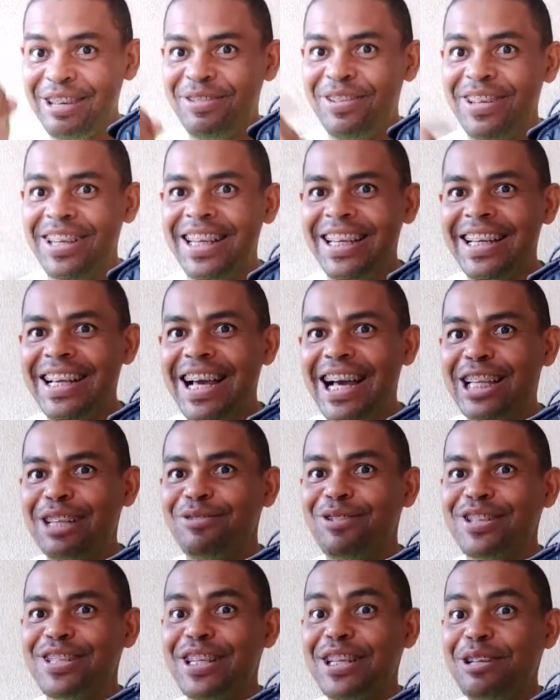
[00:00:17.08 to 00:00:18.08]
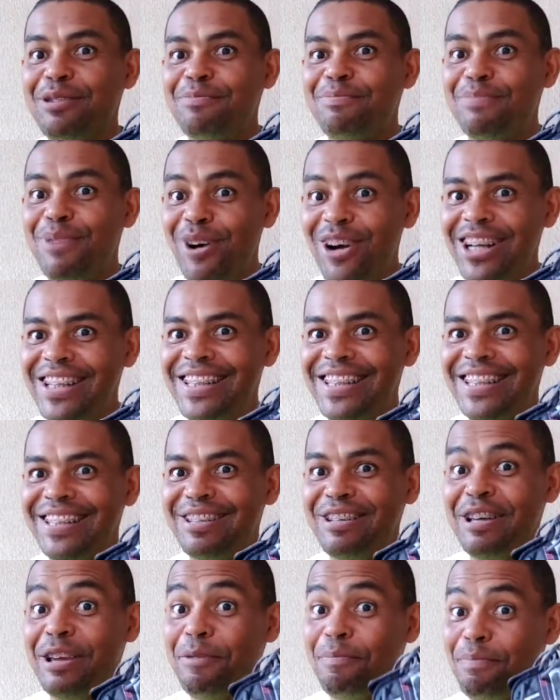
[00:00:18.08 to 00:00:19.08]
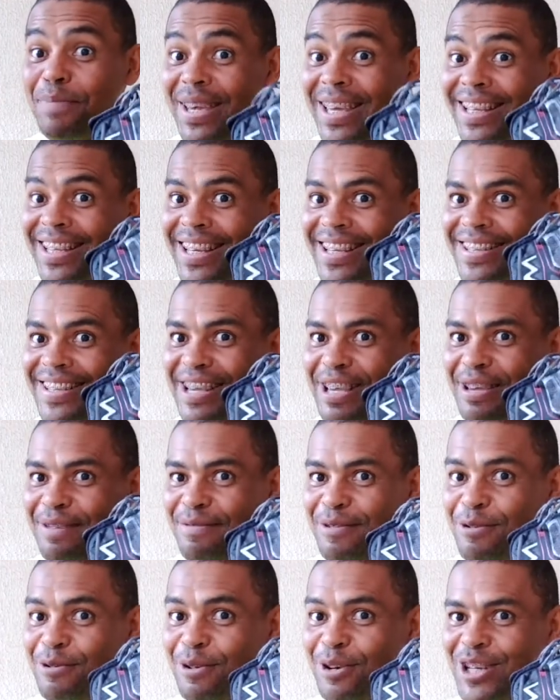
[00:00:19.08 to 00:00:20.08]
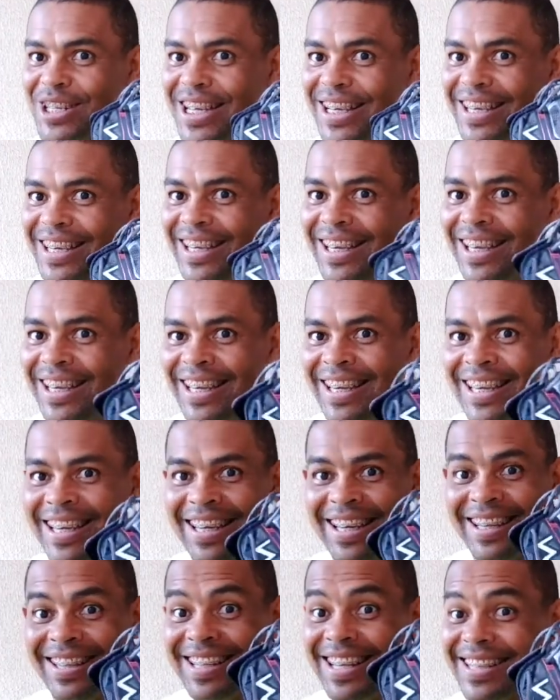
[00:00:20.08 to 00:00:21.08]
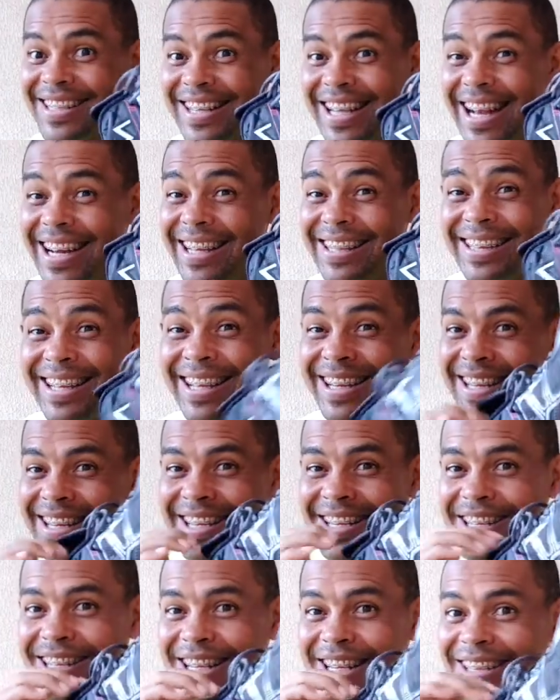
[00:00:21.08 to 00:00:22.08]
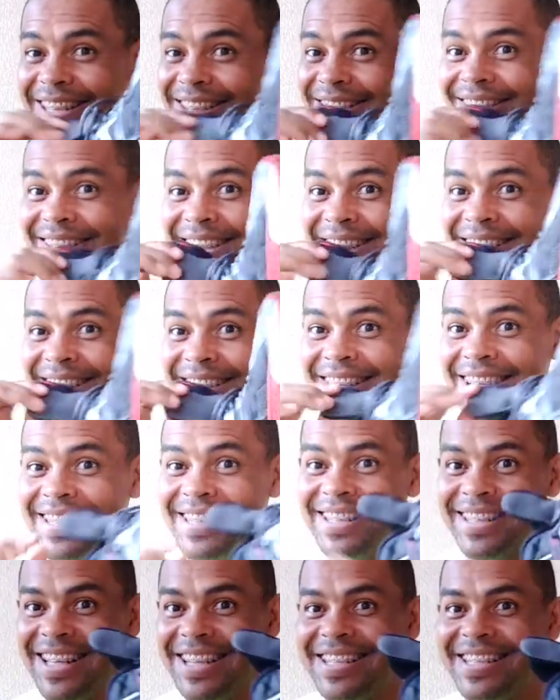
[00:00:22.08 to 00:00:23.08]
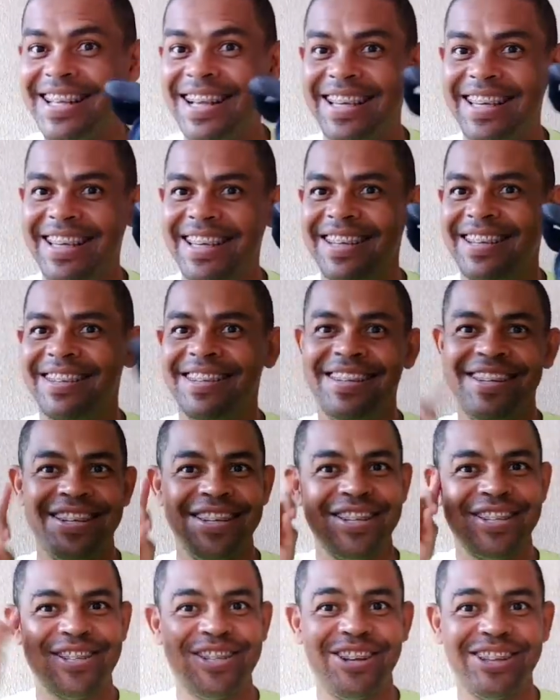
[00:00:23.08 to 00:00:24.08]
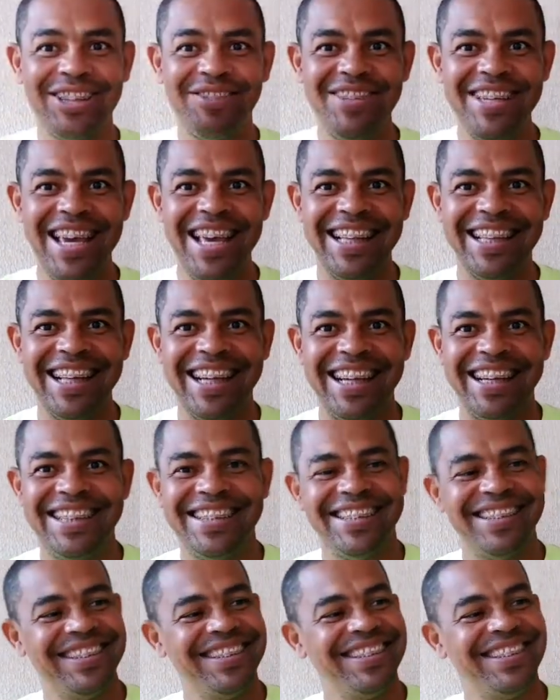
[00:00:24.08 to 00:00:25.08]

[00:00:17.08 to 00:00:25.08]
Fique ligado, você não pode perder esse review hoje aqui das características desse tênis aqui. Solta a vinheta!